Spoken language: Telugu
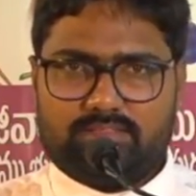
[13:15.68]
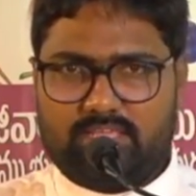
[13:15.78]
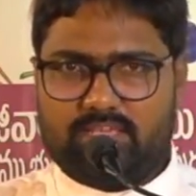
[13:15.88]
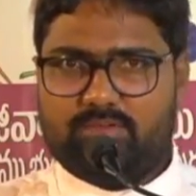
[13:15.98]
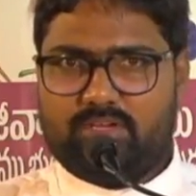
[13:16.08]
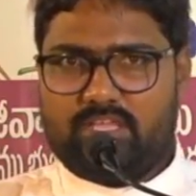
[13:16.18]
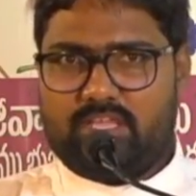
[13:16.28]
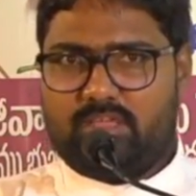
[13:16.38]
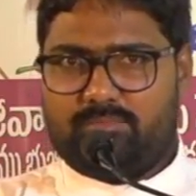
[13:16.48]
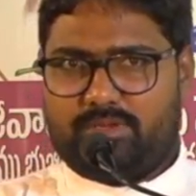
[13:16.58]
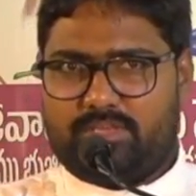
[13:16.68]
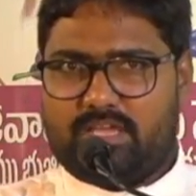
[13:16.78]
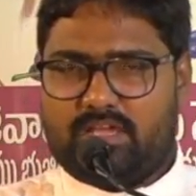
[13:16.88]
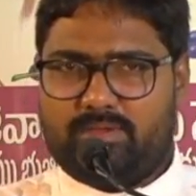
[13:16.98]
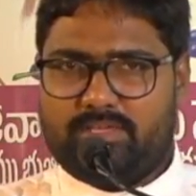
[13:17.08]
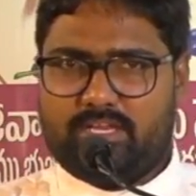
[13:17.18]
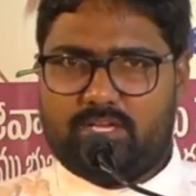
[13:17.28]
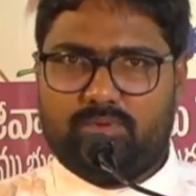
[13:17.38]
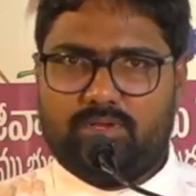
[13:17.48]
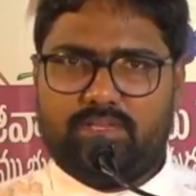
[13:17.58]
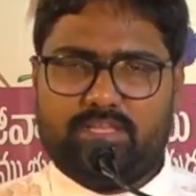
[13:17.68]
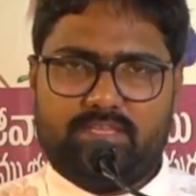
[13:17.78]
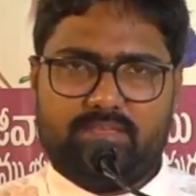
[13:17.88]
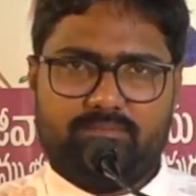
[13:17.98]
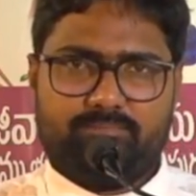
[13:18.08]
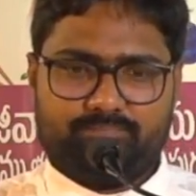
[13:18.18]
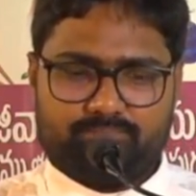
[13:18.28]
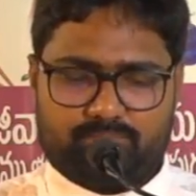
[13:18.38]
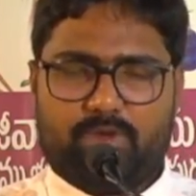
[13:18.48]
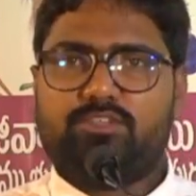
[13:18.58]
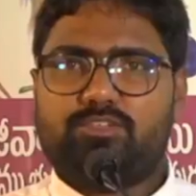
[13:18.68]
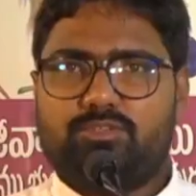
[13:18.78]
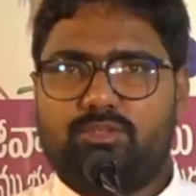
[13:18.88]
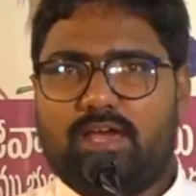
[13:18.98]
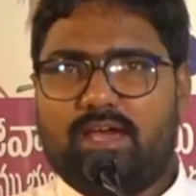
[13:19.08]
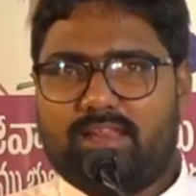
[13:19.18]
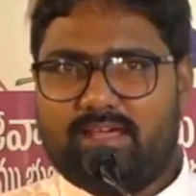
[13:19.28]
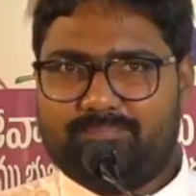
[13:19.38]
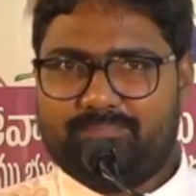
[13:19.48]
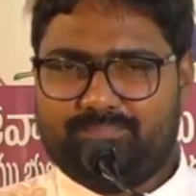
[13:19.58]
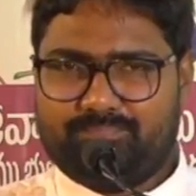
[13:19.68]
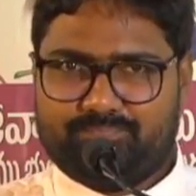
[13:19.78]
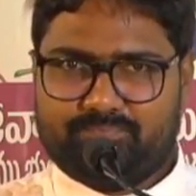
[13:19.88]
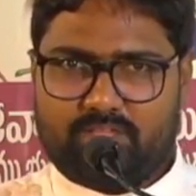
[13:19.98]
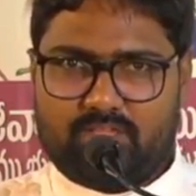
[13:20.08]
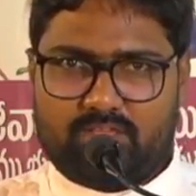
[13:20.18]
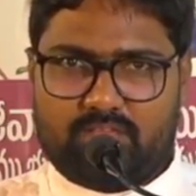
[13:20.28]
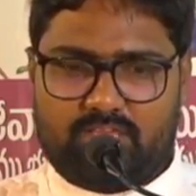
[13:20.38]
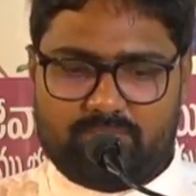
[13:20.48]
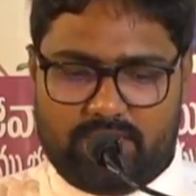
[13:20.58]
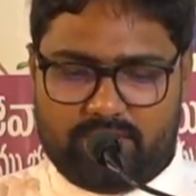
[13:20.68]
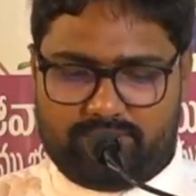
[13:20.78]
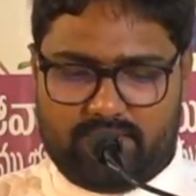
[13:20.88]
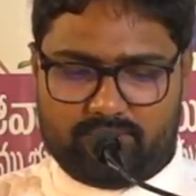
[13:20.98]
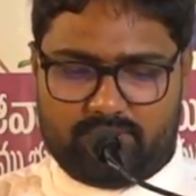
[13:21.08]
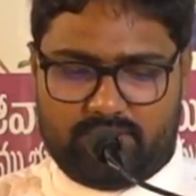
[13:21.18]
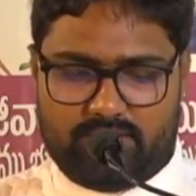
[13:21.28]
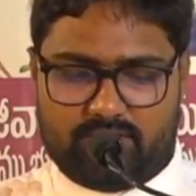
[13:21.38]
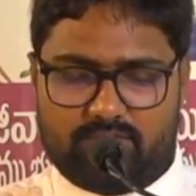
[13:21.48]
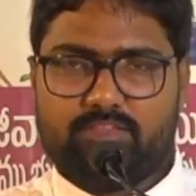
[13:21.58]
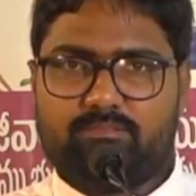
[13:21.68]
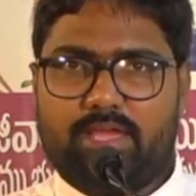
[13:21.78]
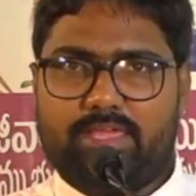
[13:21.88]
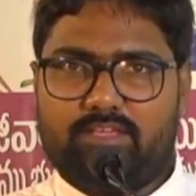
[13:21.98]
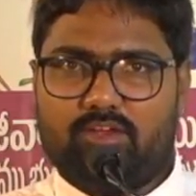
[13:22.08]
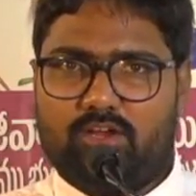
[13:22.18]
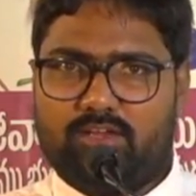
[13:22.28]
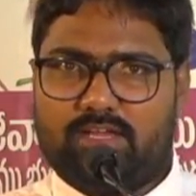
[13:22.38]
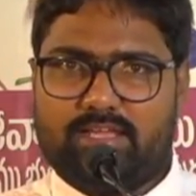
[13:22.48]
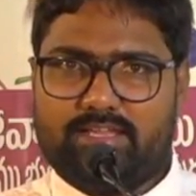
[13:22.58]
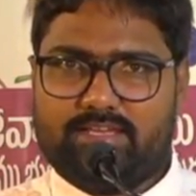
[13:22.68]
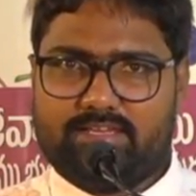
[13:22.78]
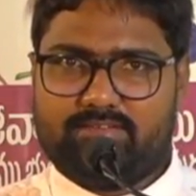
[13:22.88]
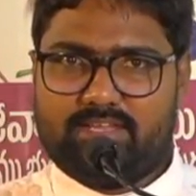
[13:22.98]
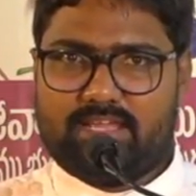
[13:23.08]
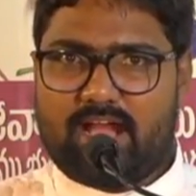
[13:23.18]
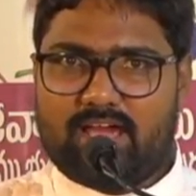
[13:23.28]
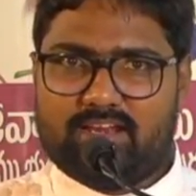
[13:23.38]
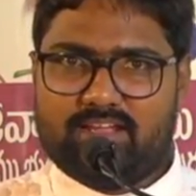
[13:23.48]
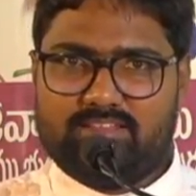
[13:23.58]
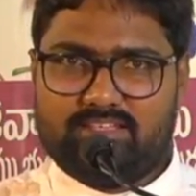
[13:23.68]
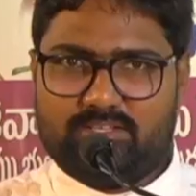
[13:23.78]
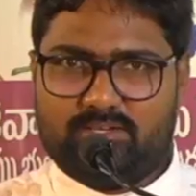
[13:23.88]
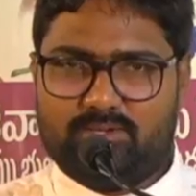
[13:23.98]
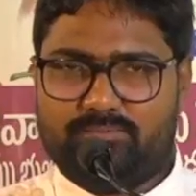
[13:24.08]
దేవుని ప్రియమైనటువంటి పరిశుద్ధులారా ఈ మై ఫ్యామిలీ విత్ మై గాడ్ అనేటటువంటి ఆరాధనలో